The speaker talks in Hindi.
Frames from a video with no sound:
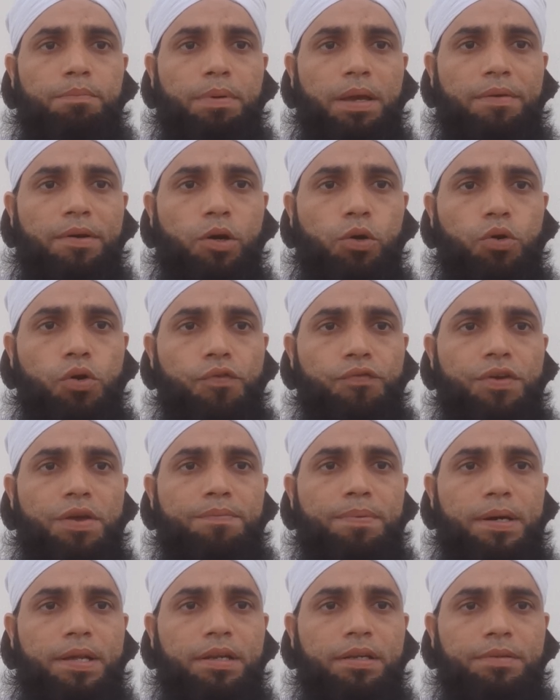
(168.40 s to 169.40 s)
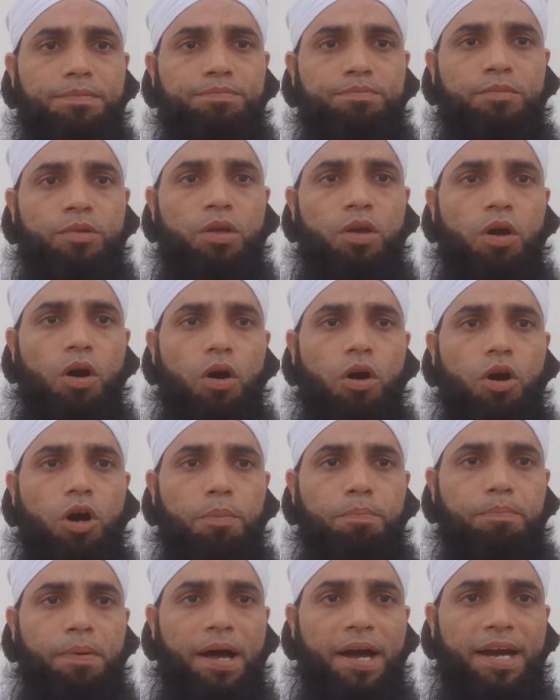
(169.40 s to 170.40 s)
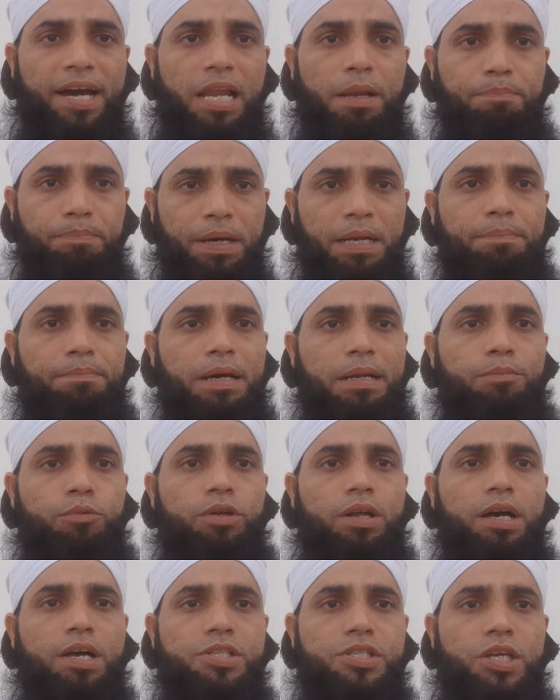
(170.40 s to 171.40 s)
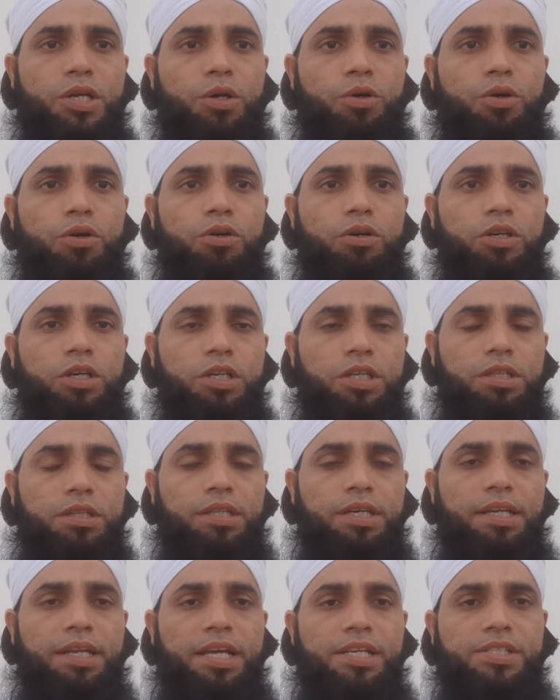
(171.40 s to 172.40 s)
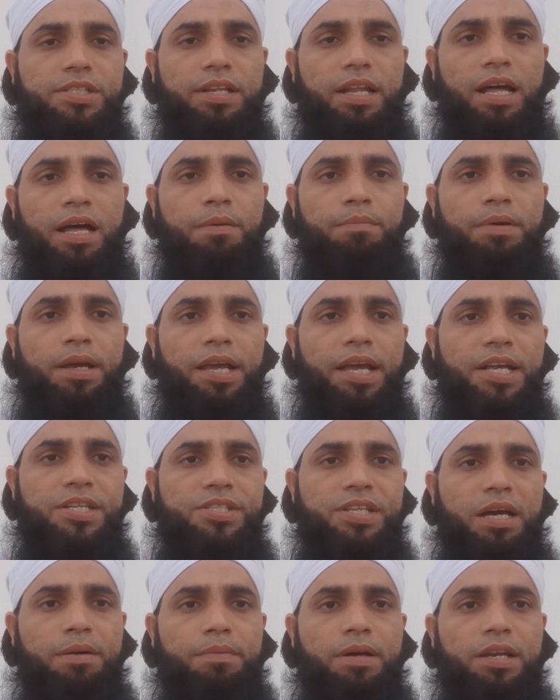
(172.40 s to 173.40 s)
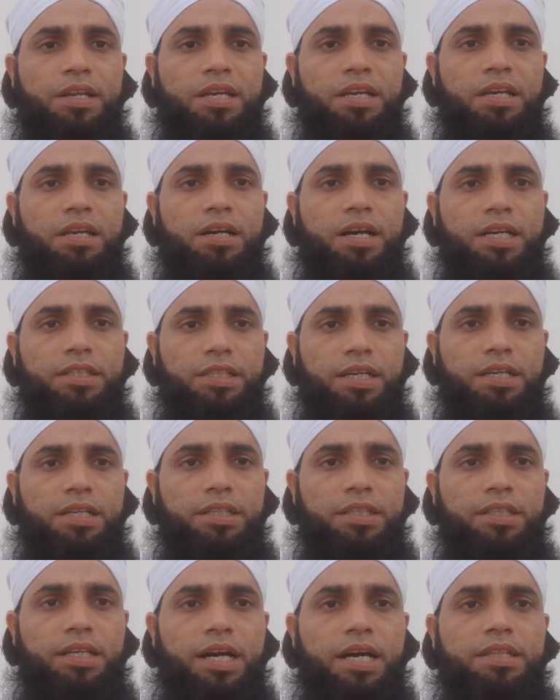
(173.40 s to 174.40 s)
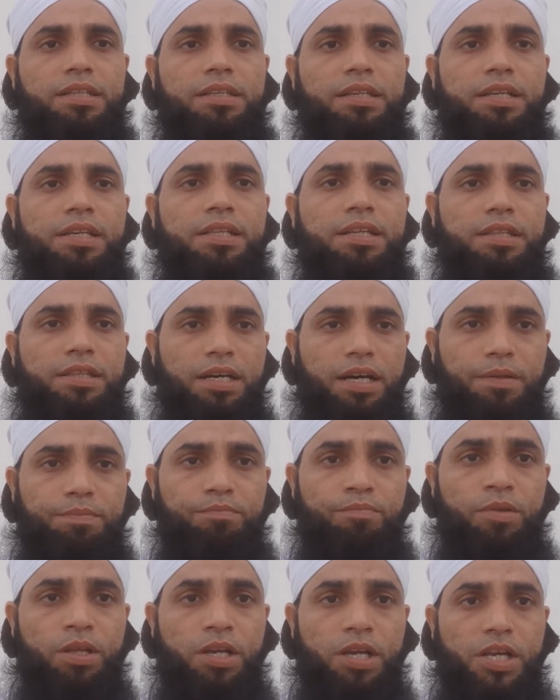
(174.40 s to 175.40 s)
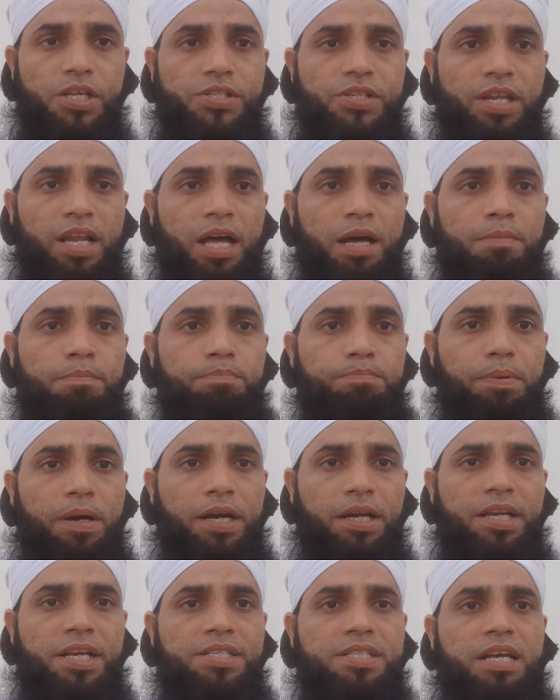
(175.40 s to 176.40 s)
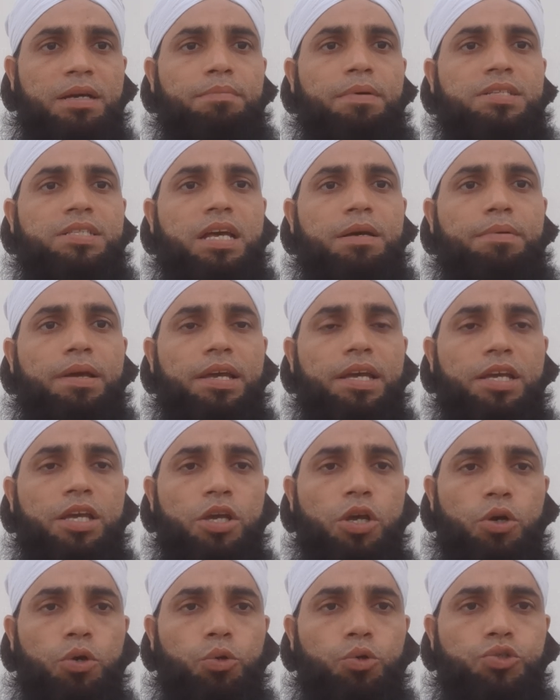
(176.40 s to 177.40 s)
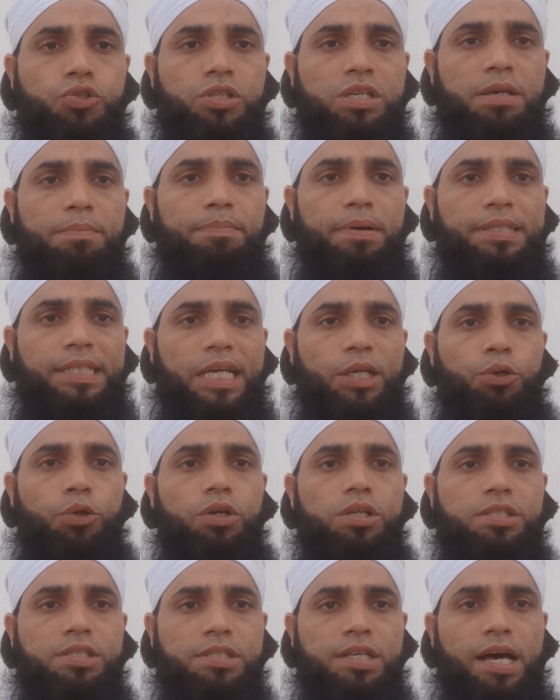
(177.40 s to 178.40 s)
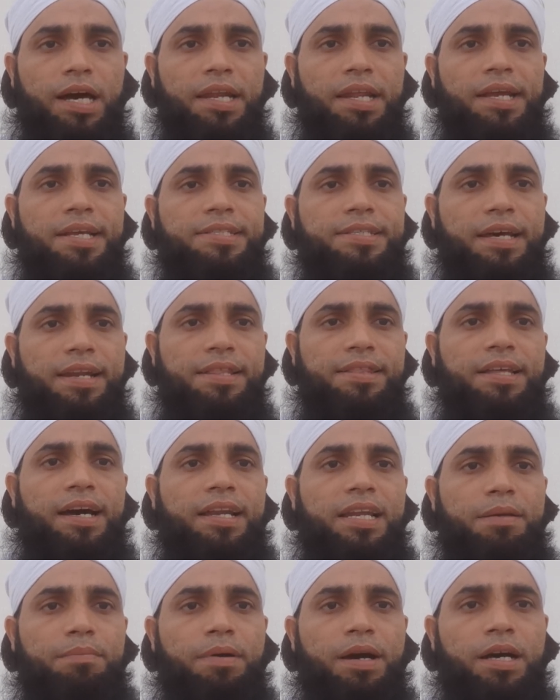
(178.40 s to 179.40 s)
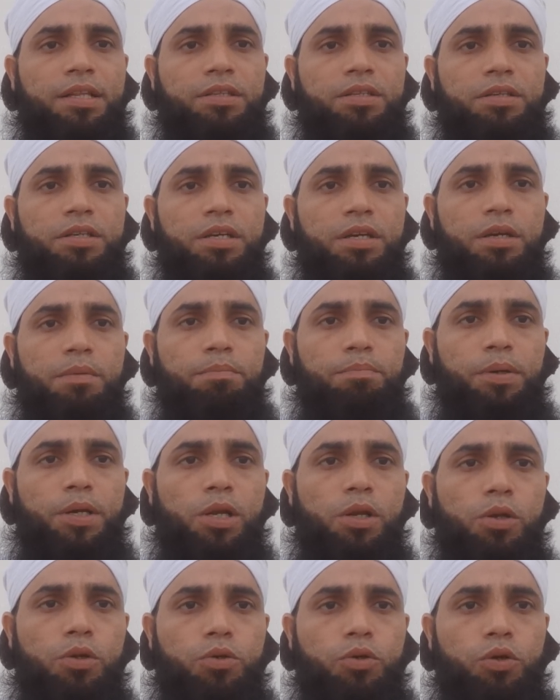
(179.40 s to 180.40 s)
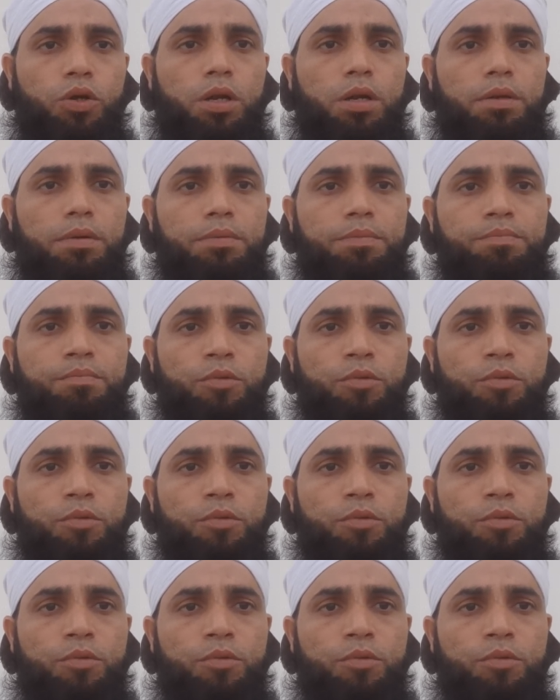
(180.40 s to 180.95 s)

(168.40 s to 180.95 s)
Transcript: बेवकूफ़ी पर और पागलपन पर मुनहसर हो दीन इस्लाम ऐसे अमल की कतान ईजाद नहीं देता इस्लाम पाकिज़ा मज़हब है उसकी बताई हुई सारी की सारी तालीमत बिल्कुल